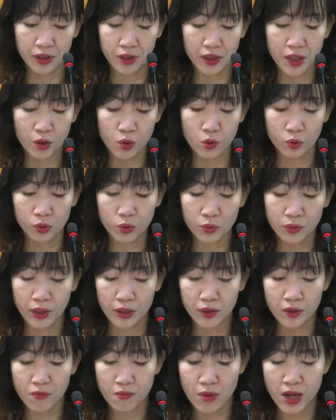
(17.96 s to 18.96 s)
hướng tới một nền
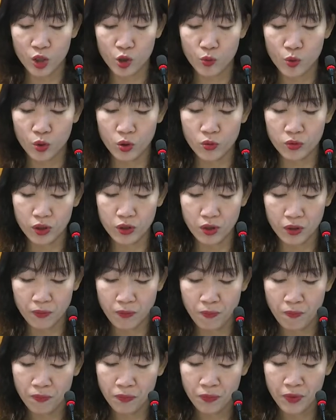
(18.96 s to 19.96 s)
kinh tế tuần hoàn và hiệu quả
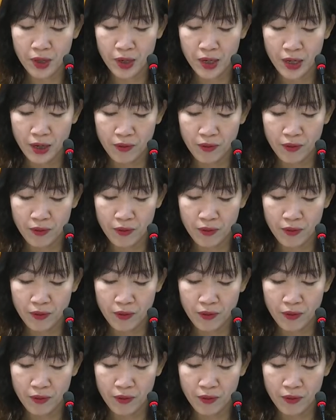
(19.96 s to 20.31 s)
hơn về tài